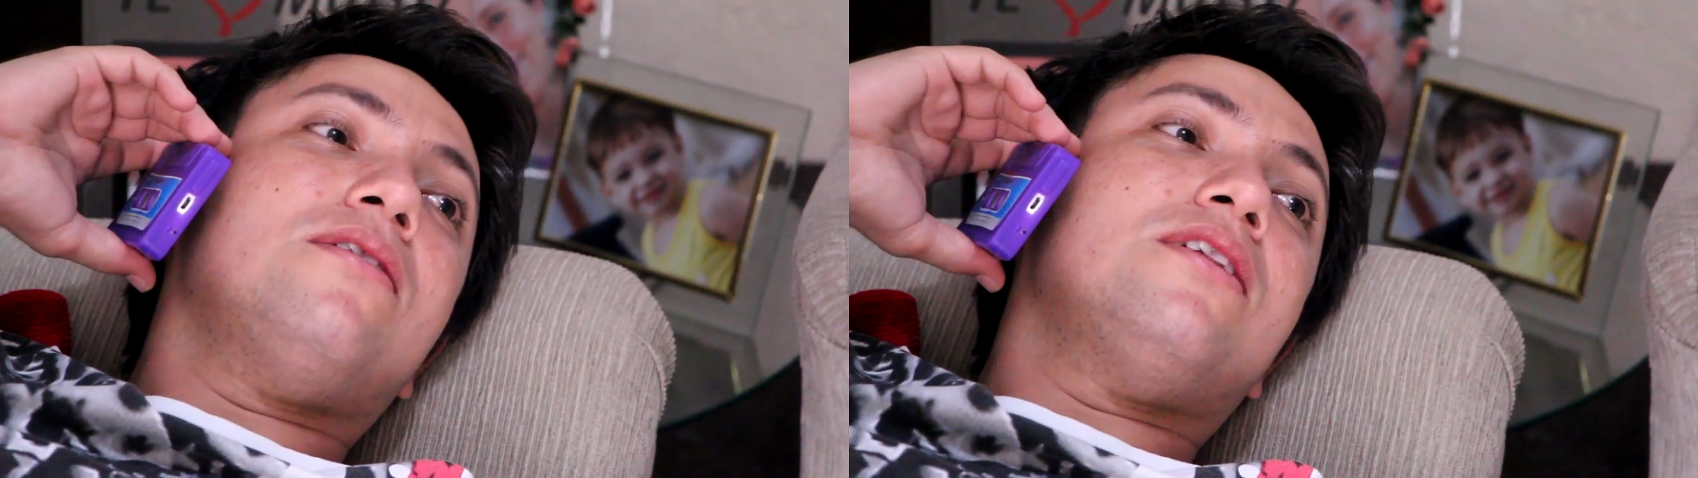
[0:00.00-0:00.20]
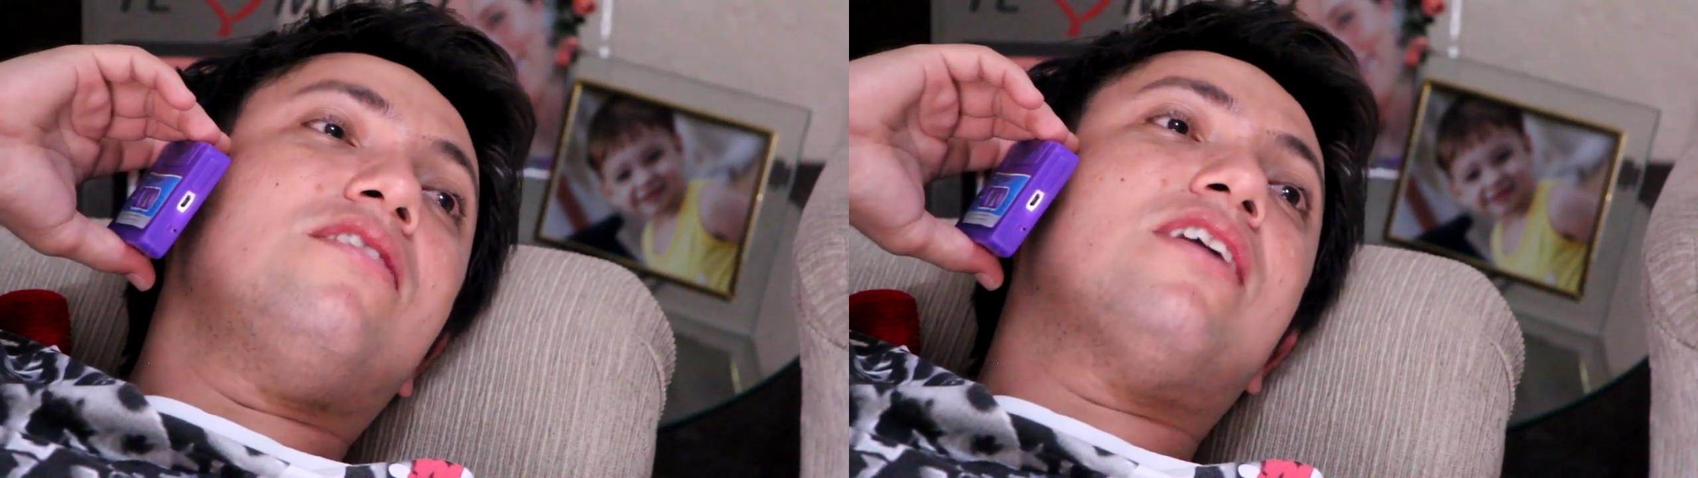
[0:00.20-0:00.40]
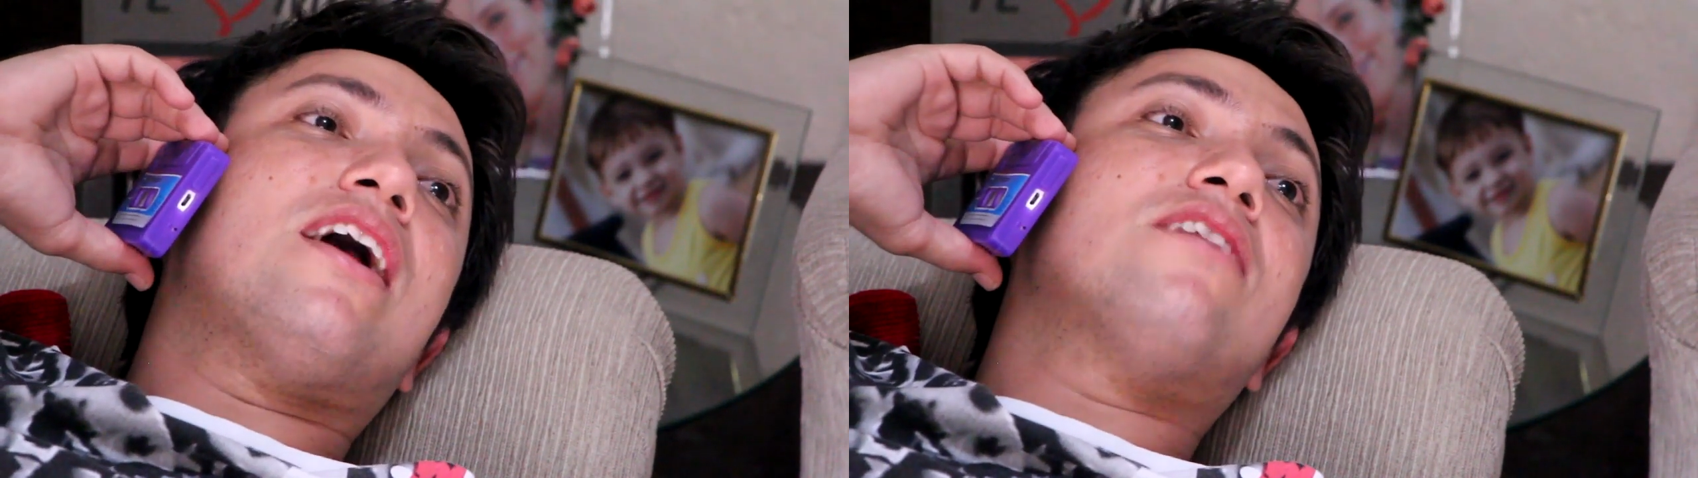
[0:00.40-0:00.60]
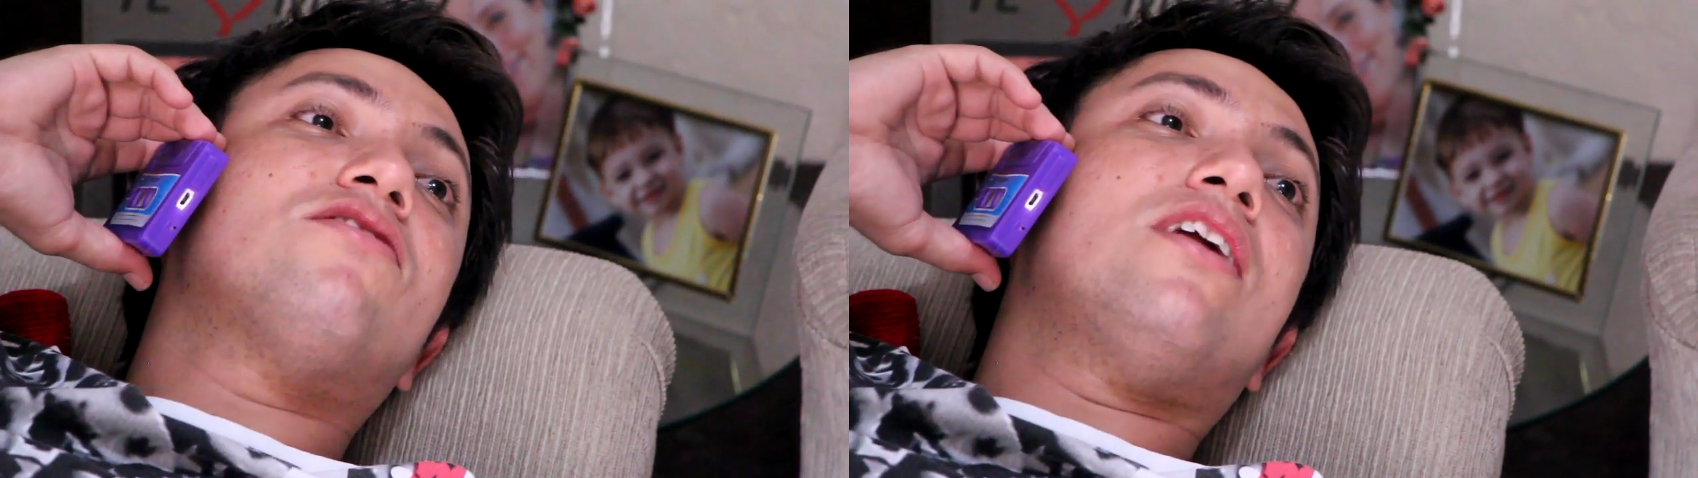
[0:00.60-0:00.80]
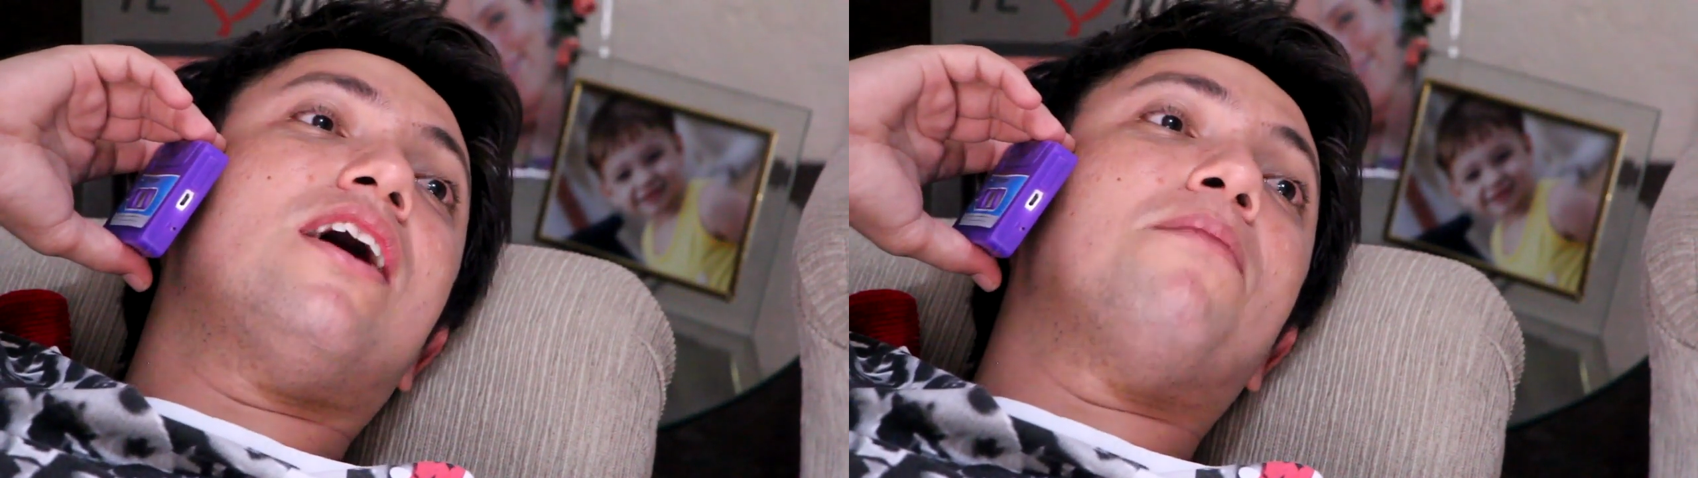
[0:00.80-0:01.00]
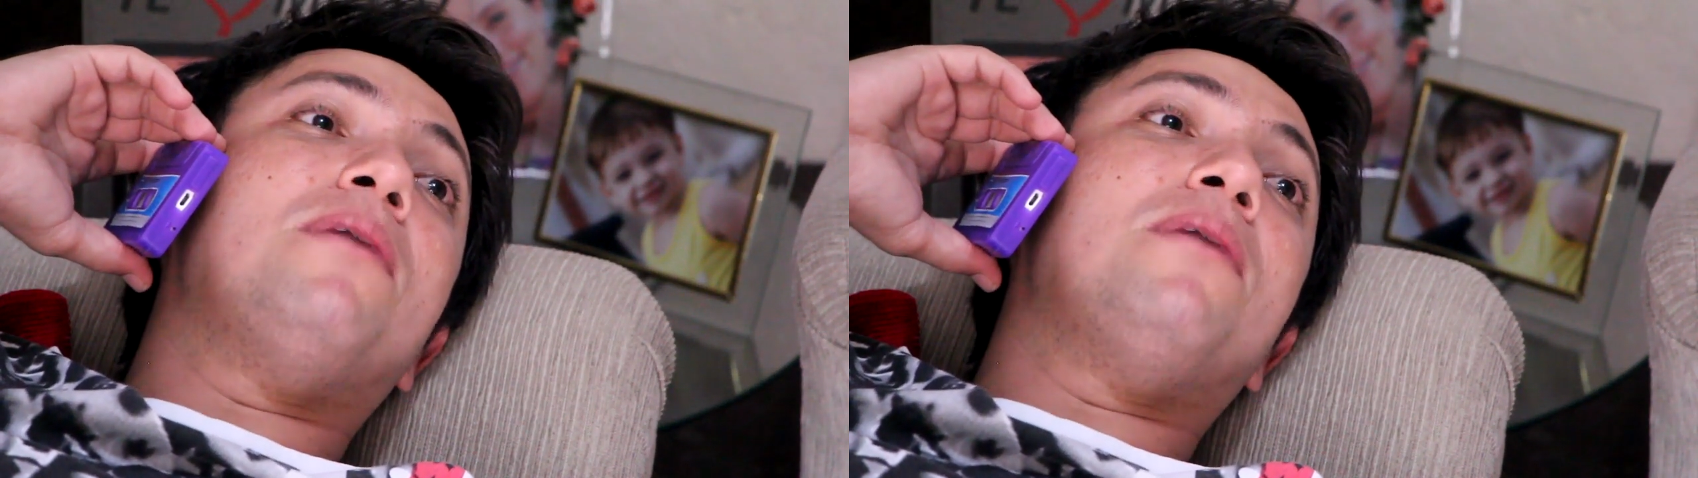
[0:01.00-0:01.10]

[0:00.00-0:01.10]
Não Disse que a senhora é a